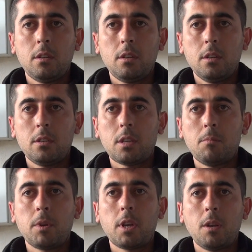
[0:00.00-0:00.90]
Yani
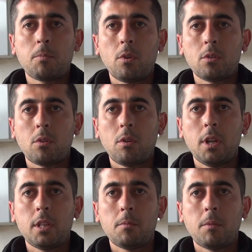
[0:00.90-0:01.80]
sen bir gelip kontrol
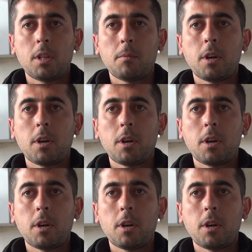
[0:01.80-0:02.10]
eder. Madem